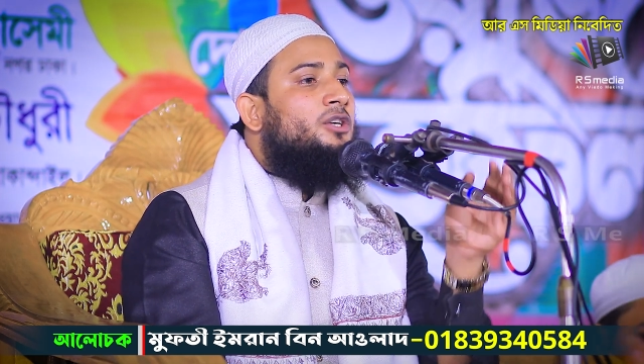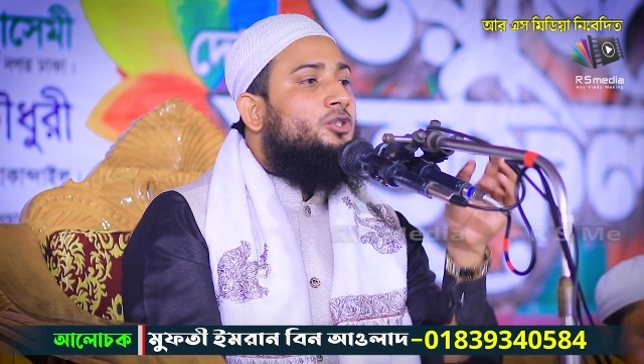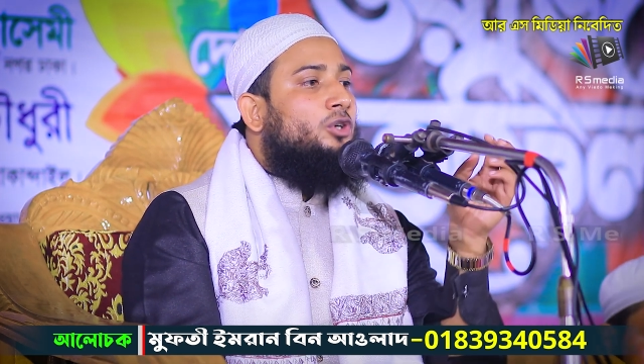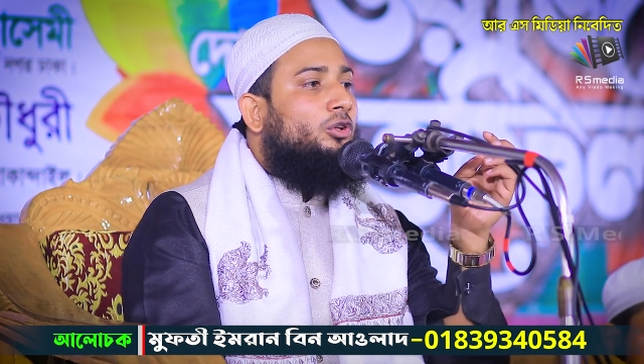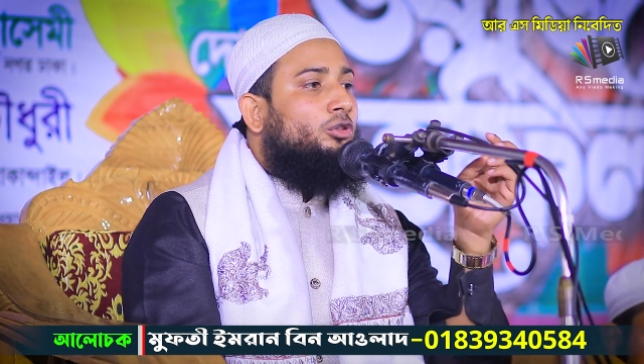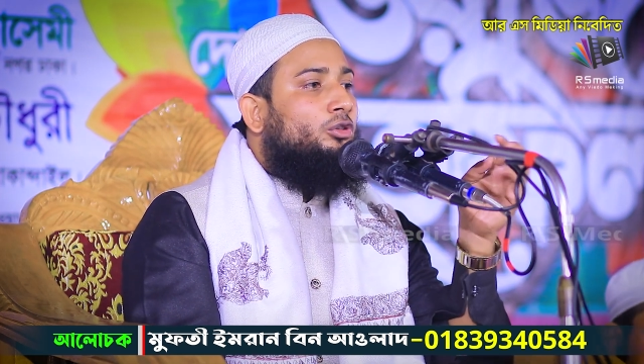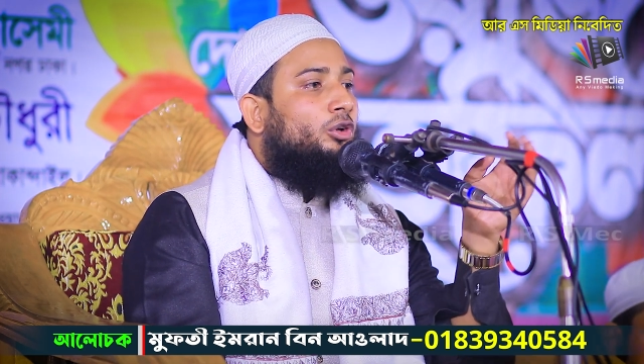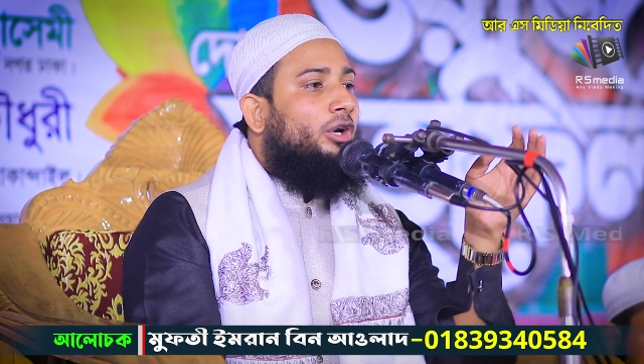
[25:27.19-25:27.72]

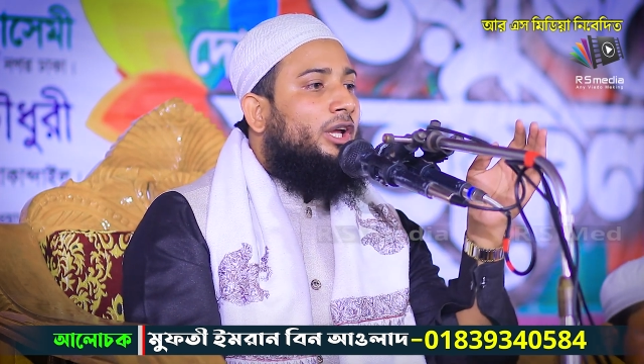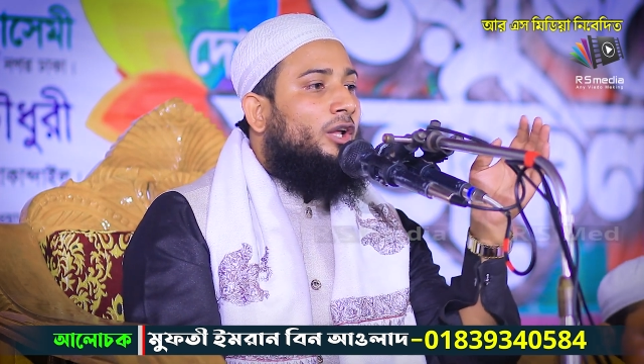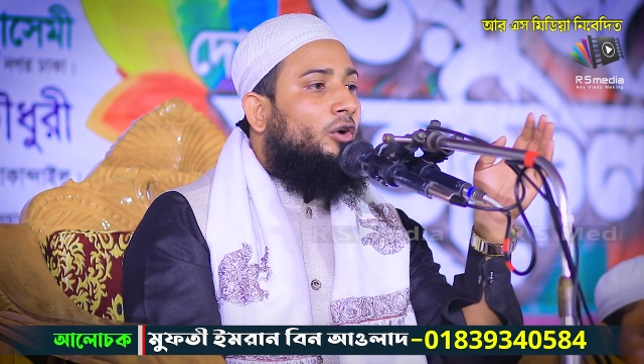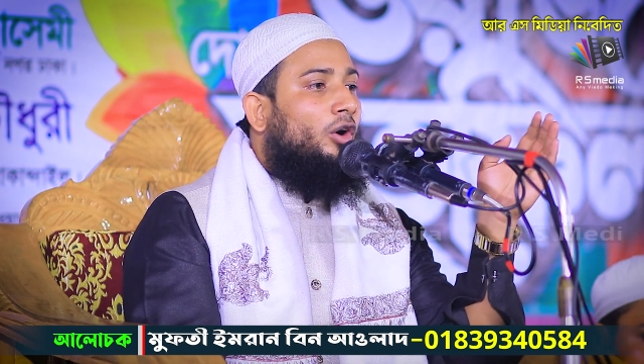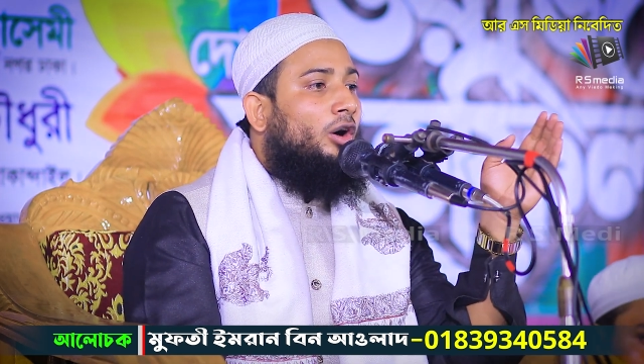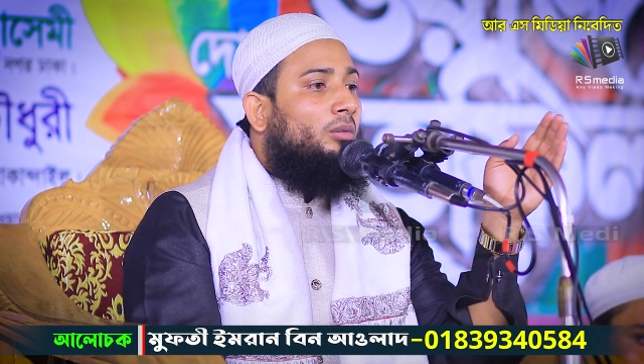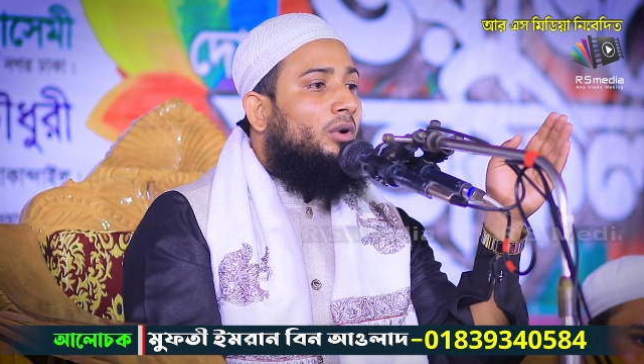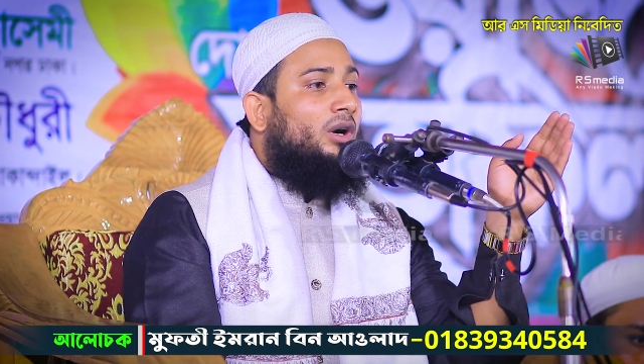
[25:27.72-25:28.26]
সন্দেহের
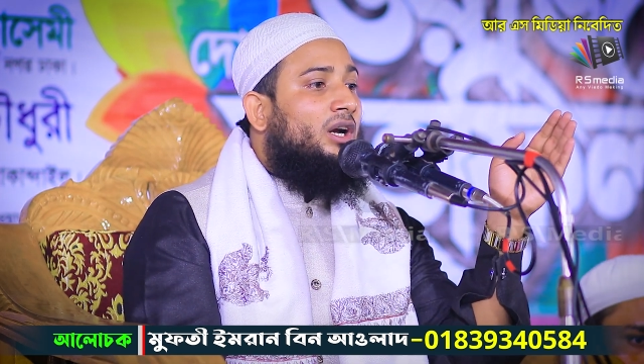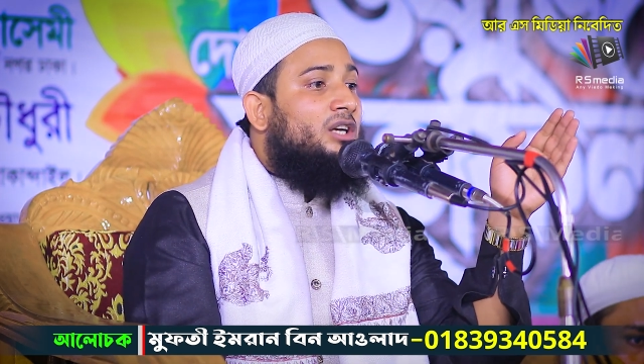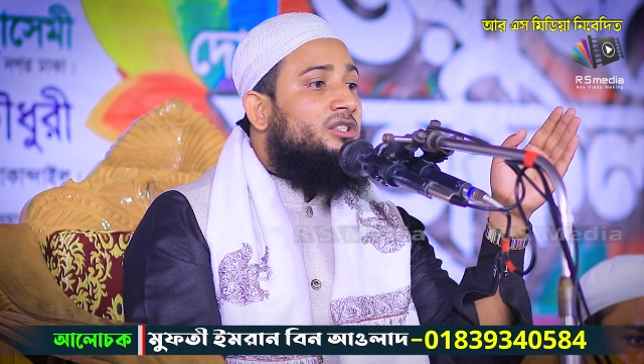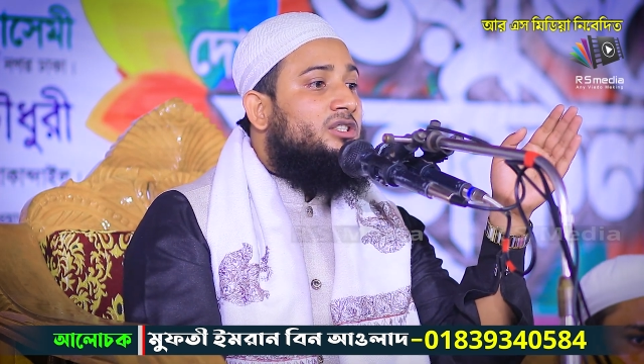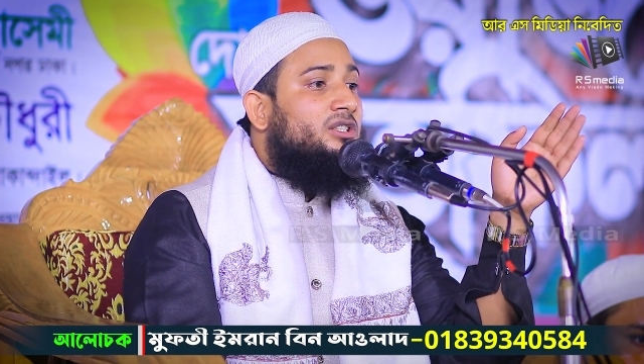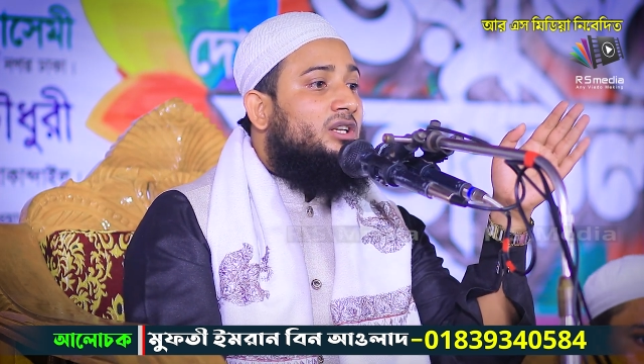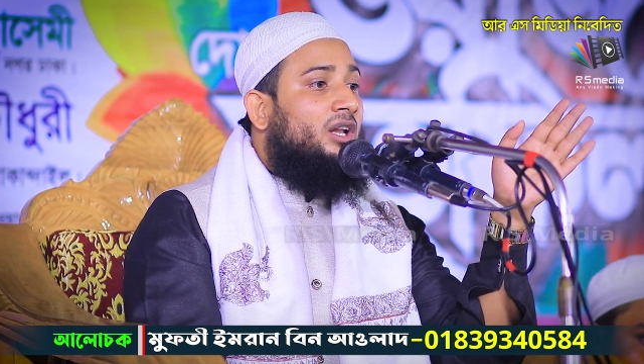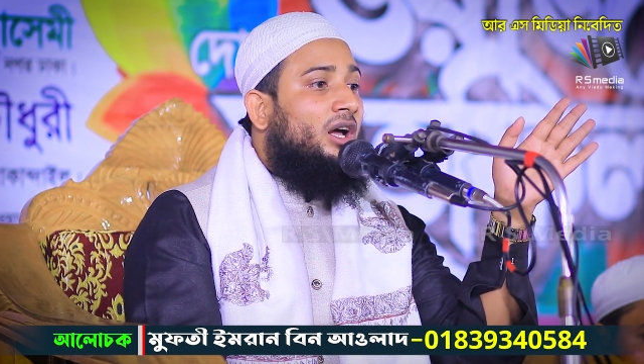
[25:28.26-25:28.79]
অবকাশ
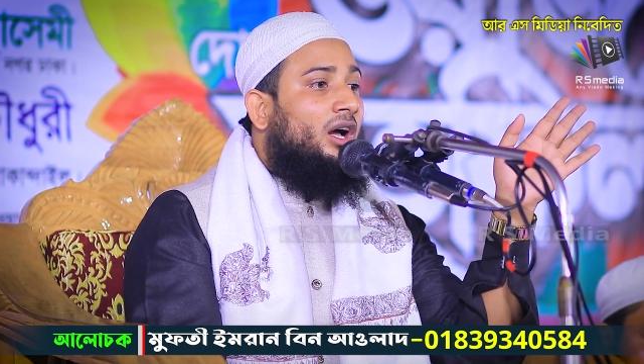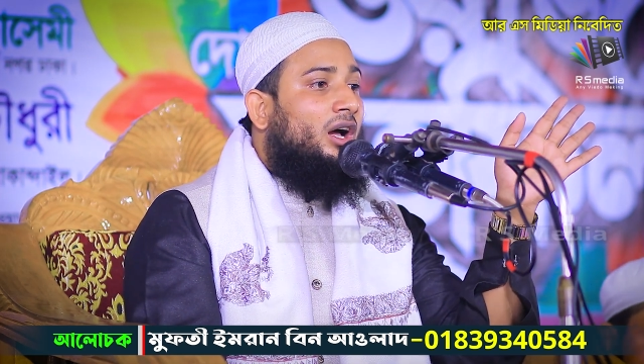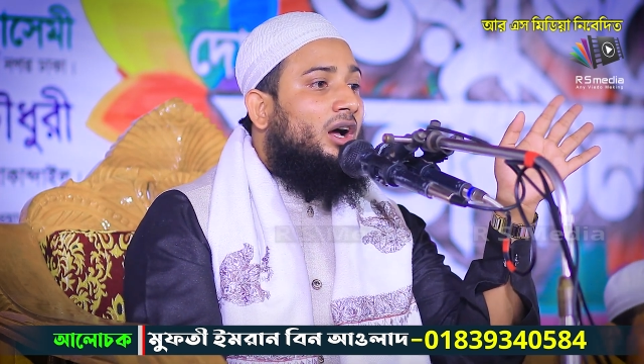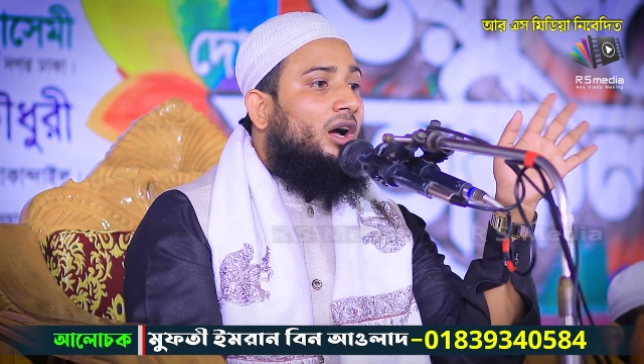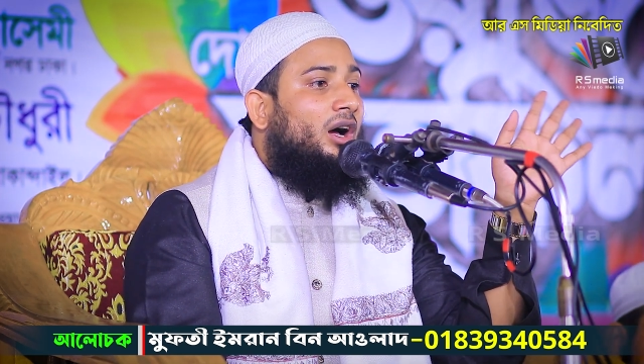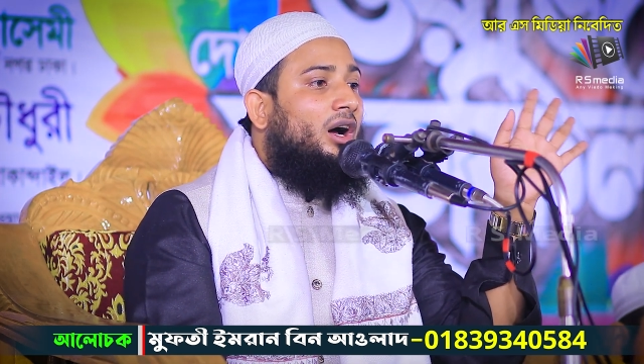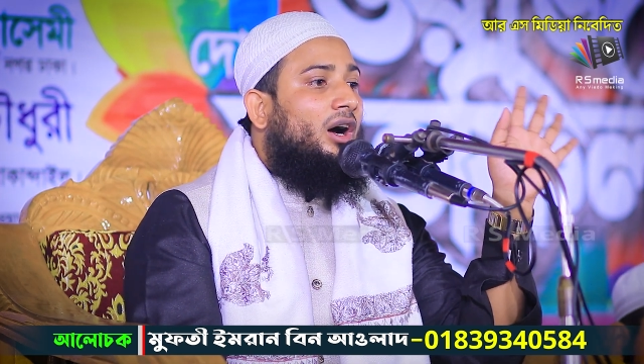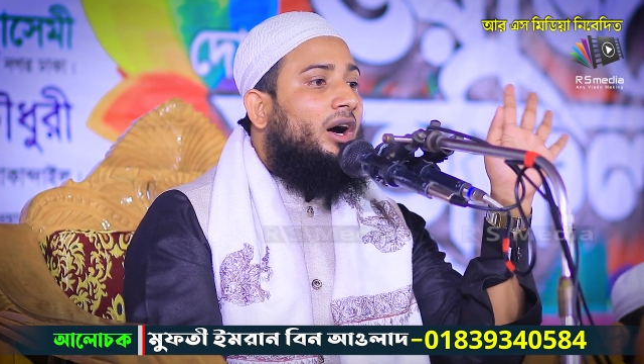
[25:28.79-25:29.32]

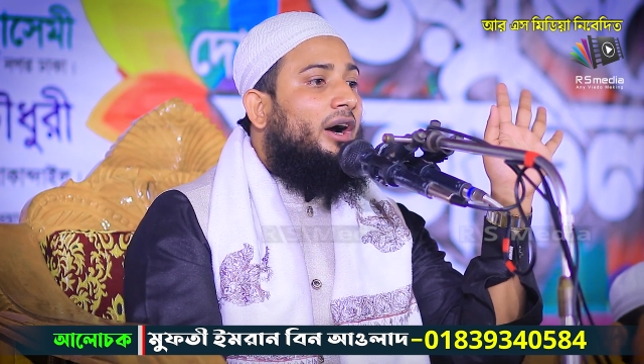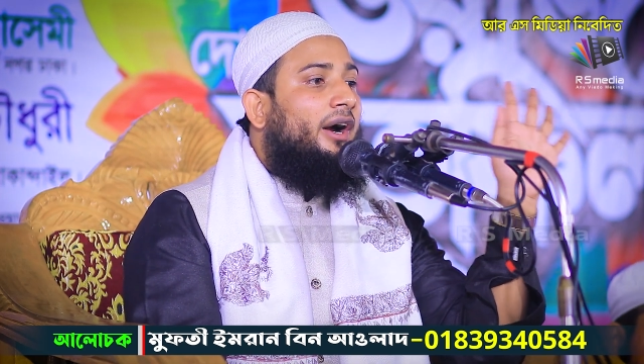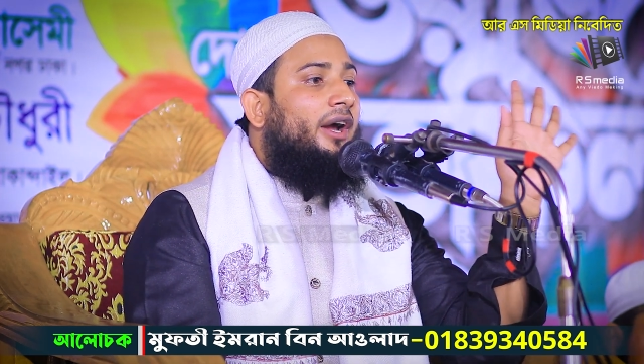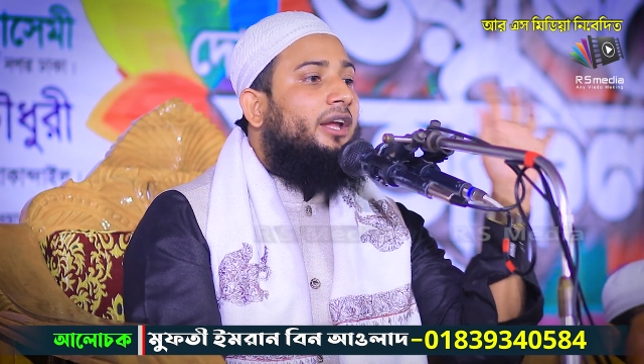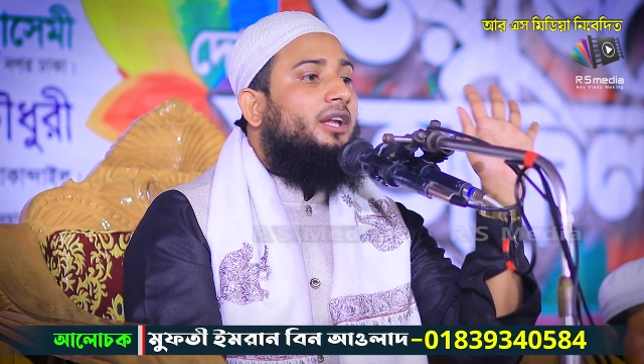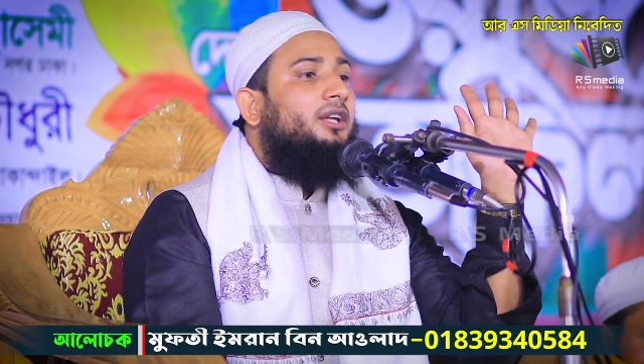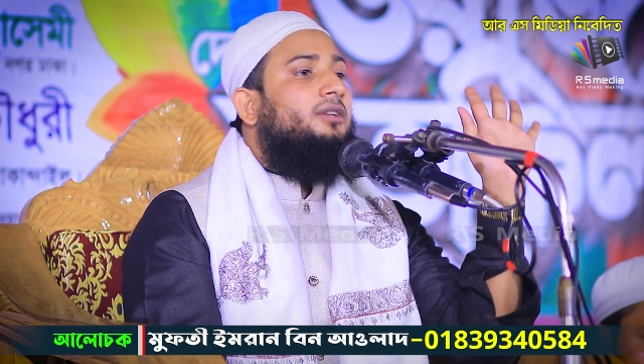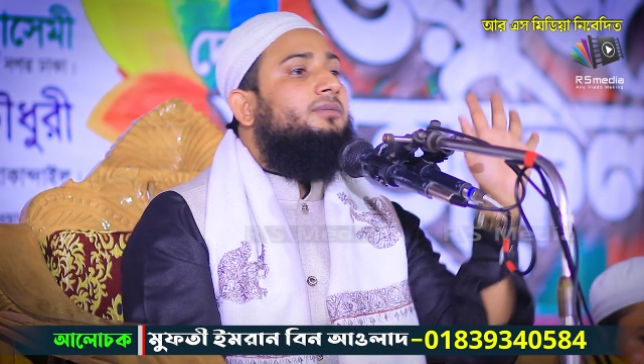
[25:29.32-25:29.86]
নাই